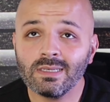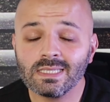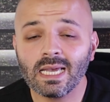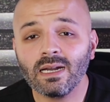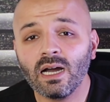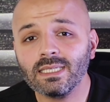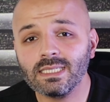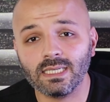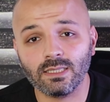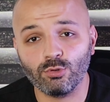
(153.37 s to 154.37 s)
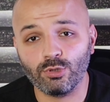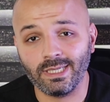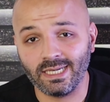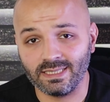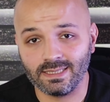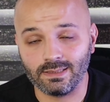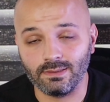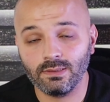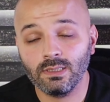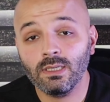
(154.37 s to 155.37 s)
Sen hangi sektöre
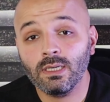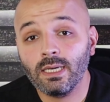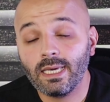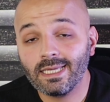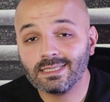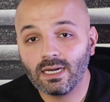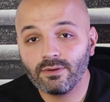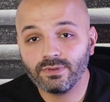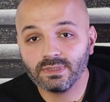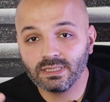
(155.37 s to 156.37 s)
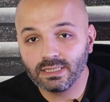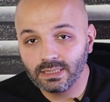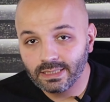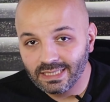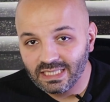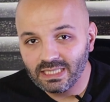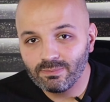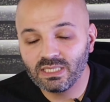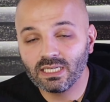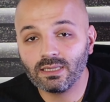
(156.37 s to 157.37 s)
yakınsın? Etrafındaki
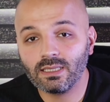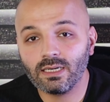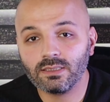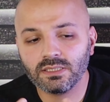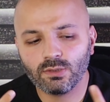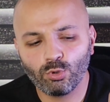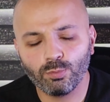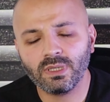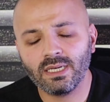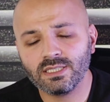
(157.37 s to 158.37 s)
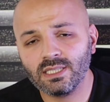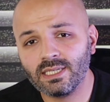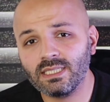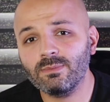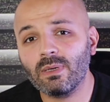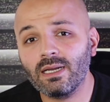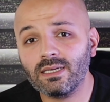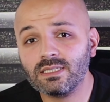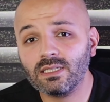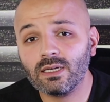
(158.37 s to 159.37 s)
imkanlar, işte toptancılar,
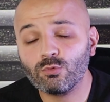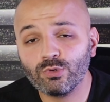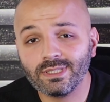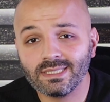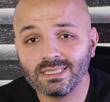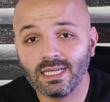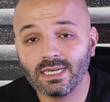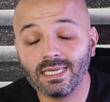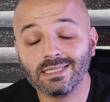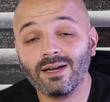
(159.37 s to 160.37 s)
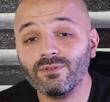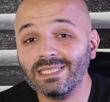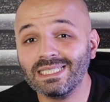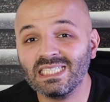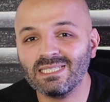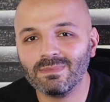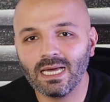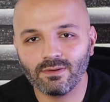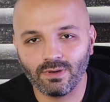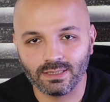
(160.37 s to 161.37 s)
imalatçılar, üreticiler, etrafında
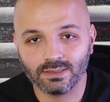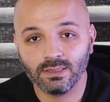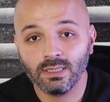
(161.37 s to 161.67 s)
kimler var?